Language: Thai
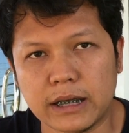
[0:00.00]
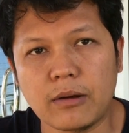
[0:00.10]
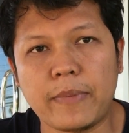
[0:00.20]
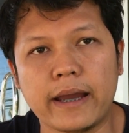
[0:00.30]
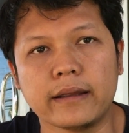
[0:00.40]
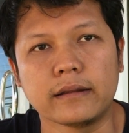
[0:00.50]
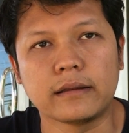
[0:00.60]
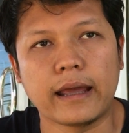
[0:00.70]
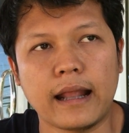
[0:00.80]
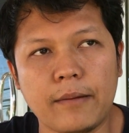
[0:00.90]
บิดก็ไป
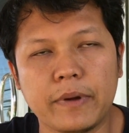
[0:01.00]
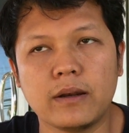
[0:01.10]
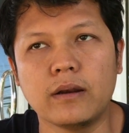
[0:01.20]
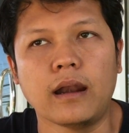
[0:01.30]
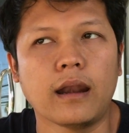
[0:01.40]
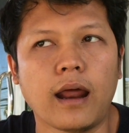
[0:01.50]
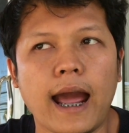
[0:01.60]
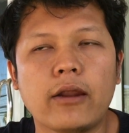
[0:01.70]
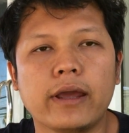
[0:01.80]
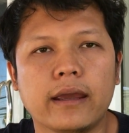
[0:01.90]
แต่ถ้าเป็น
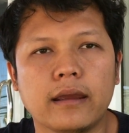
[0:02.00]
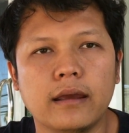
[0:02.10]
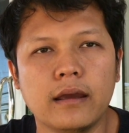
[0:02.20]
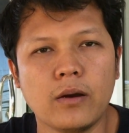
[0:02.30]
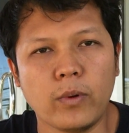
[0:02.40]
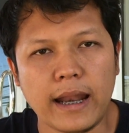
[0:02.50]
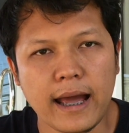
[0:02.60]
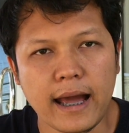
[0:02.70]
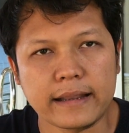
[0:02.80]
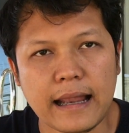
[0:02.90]
500X เว
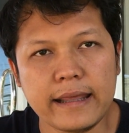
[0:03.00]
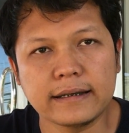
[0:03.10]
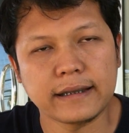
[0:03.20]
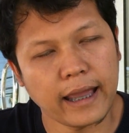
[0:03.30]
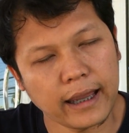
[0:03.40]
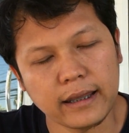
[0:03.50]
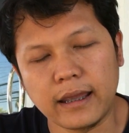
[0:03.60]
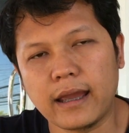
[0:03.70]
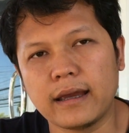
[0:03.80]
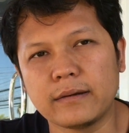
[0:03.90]
ลาอัตราเร่งแซงอย่า
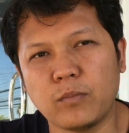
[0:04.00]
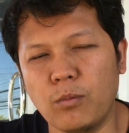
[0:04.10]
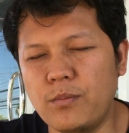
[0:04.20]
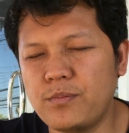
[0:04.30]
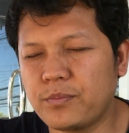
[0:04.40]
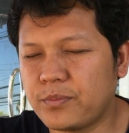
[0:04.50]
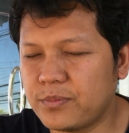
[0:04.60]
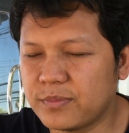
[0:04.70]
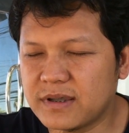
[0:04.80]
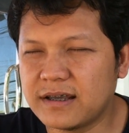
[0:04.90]
งเงี้ยผม
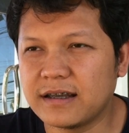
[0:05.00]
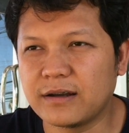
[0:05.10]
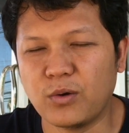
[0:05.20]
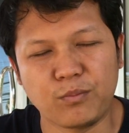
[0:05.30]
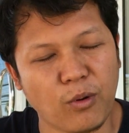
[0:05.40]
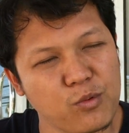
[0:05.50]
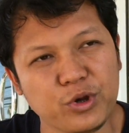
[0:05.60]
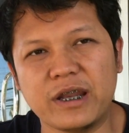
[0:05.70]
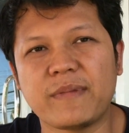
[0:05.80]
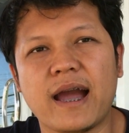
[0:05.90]
ผมหงุ
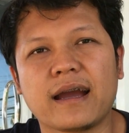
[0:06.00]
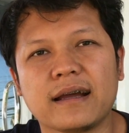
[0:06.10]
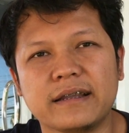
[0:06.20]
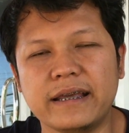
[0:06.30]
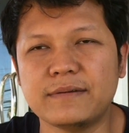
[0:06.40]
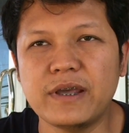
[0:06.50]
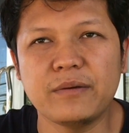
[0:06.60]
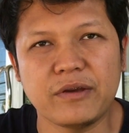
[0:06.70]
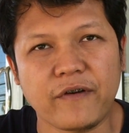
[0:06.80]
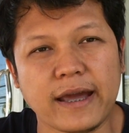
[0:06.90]
ดหงิดมาก ยิ่ง
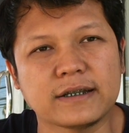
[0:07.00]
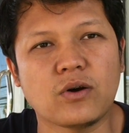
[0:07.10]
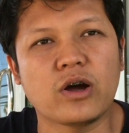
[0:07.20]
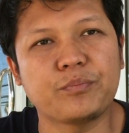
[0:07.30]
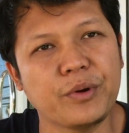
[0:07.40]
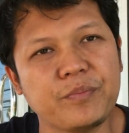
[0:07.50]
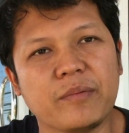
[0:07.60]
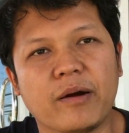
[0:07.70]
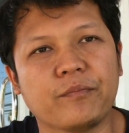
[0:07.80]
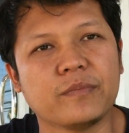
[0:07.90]
ยิ่งมีแฟนซ้อนปุ๊บ
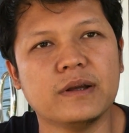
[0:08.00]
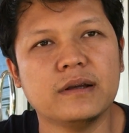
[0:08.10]
นี่แบบ